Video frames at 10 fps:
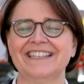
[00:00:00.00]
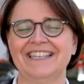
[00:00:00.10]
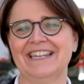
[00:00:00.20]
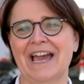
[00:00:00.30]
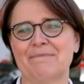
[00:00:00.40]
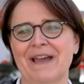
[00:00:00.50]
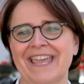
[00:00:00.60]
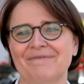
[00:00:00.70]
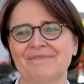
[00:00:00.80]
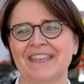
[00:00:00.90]
sie
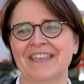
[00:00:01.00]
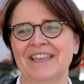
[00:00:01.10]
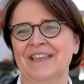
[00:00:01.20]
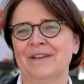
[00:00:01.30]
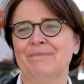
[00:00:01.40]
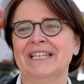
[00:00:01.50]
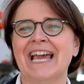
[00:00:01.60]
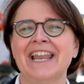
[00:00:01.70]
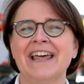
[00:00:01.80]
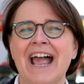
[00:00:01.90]
dabei mit
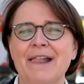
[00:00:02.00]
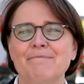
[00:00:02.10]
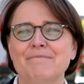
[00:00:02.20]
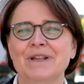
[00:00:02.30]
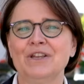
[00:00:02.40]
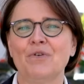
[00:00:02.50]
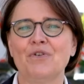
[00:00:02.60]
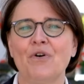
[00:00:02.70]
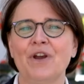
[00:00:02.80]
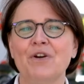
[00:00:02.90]
einer halben
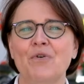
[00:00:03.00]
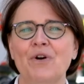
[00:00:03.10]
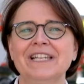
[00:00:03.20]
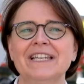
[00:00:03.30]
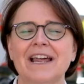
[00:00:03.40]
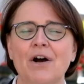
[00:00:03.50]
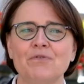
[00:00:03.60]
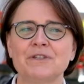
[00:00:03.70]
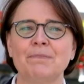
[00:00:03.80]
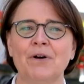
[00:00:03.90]
Million Euro in den
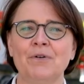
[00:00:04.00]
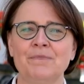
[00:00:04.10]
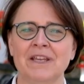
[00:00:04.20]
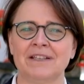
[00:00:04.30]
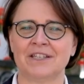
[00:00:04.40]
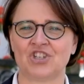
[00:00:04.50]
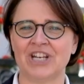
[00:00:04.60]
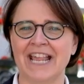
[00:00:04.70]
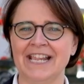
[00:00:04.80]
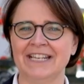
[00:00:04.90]
Ausbau des
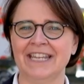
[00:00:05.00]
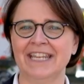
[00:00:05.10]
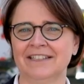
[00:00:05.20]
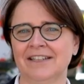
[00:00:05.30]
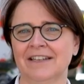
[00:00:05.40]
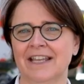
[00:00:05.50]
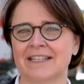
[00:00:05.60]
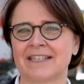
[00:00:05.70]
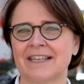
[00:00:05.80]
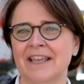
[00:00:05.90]
schnellen
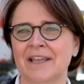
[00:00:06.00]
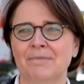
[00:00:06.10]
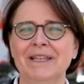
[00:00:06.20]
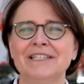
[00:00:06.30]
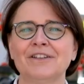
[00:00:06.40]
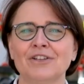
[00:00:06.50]
Internets, mit der